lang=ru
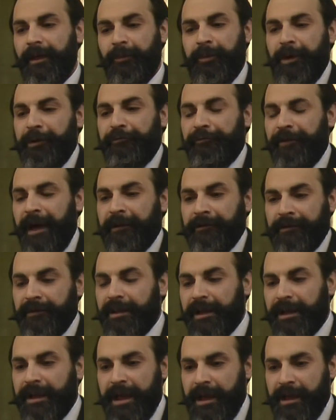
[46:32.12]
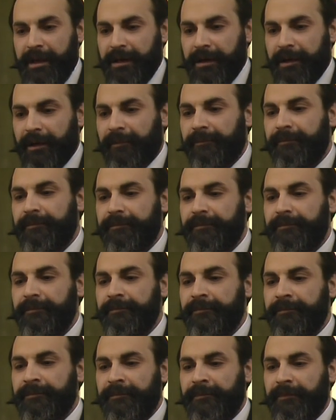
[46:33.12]
мы нашли ключ,
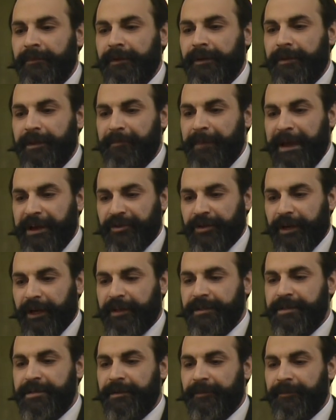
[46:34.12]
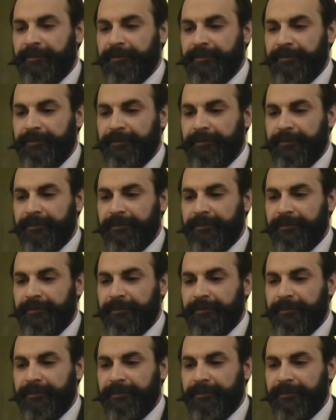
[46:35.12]
матрицу,